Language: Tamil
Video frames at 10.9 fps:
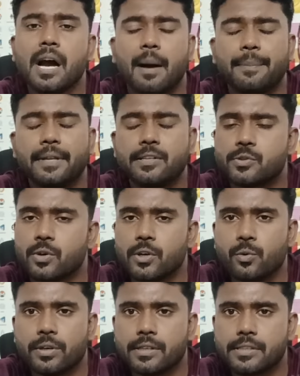அப்படின்னு சொல்லிட்டு
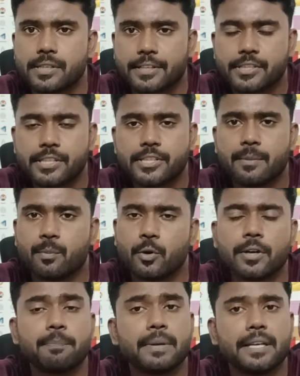ஒரு ரெஸ்ட்ரிக்ஷன்
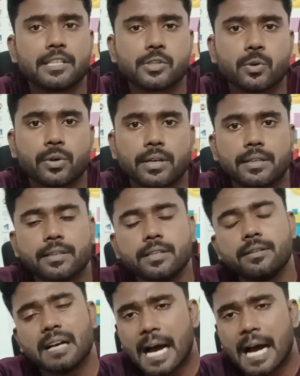போட்டு பிளே ஸ்டோர்லேருந்து